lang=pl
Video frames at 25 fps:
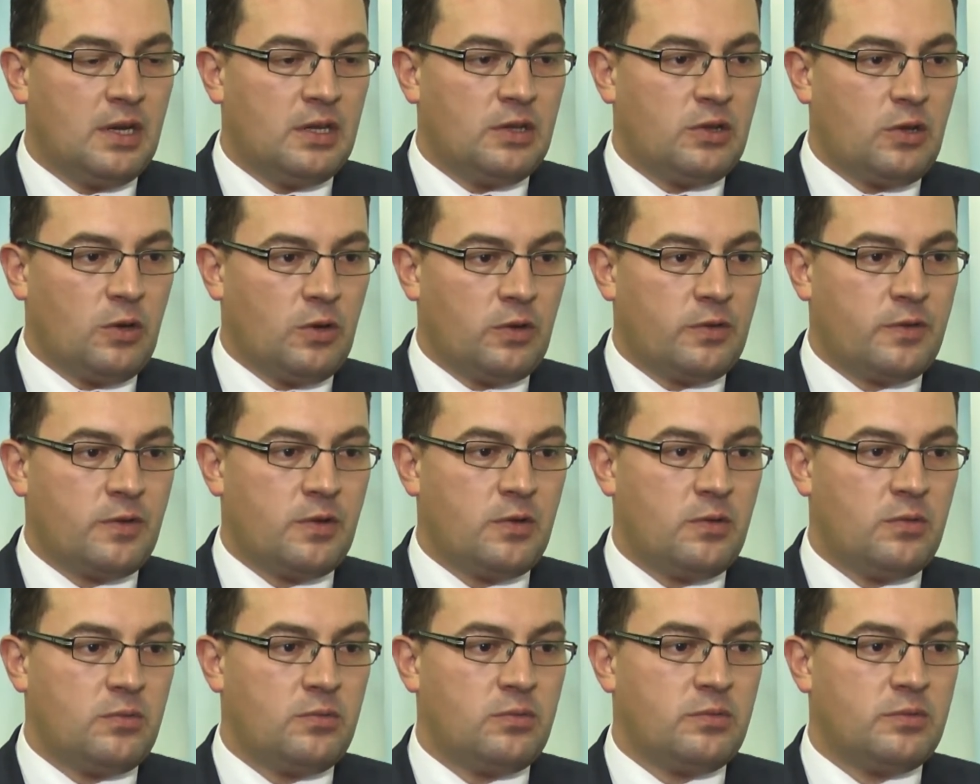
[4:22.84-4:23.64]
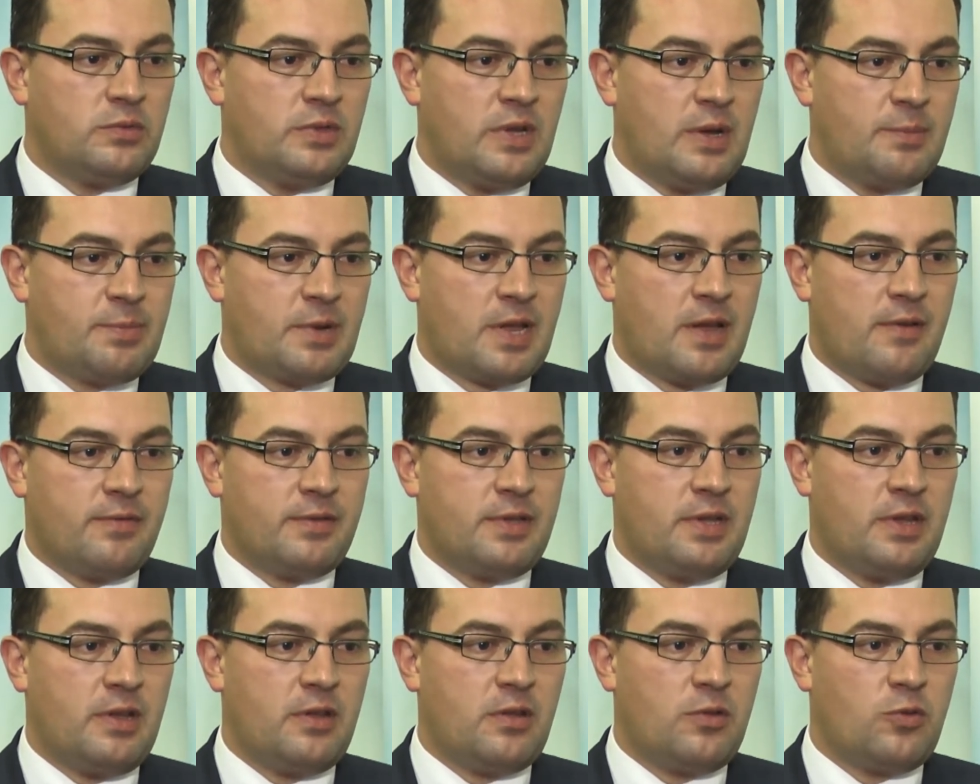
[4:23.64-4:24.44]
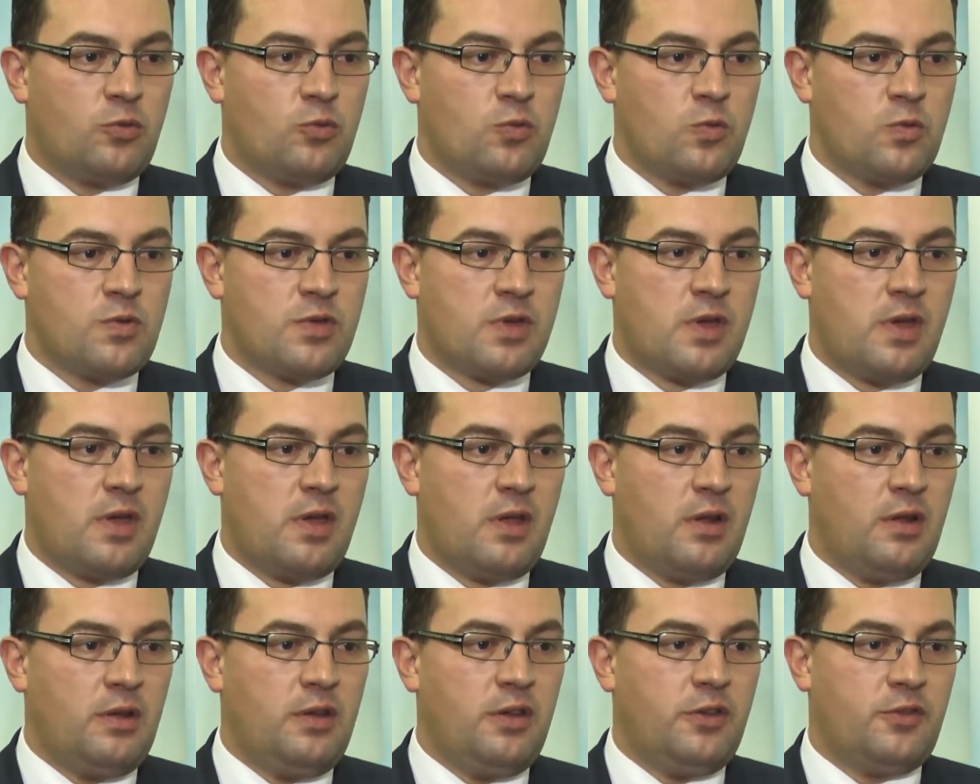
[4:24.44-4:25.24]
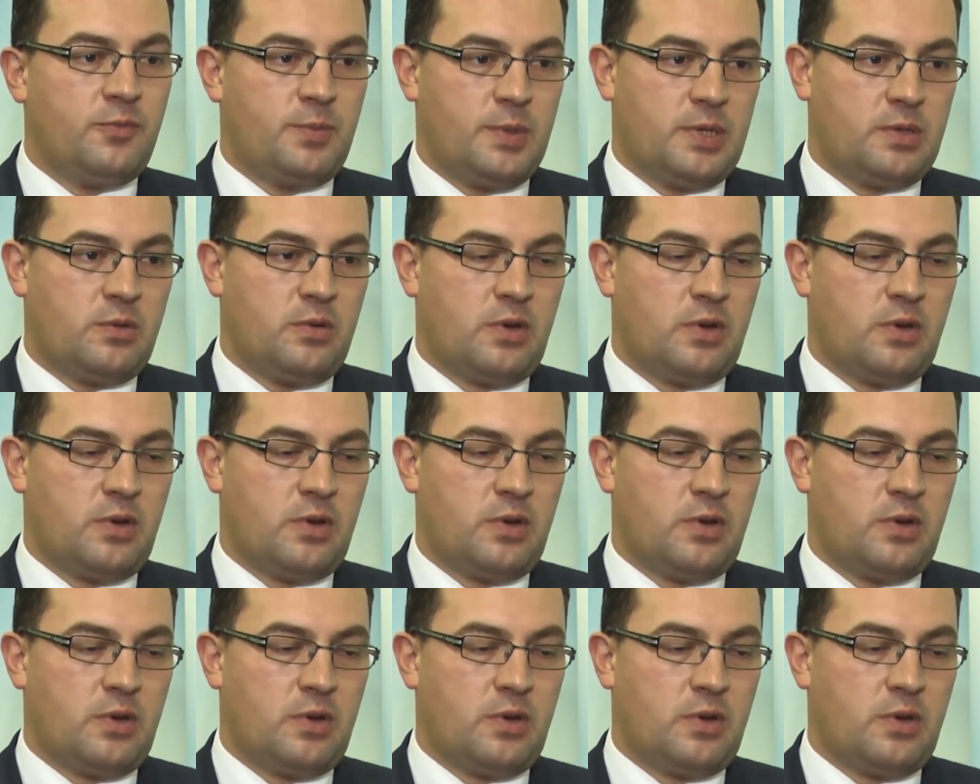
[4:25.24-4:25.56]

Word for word: To są naprawdę duże liczby,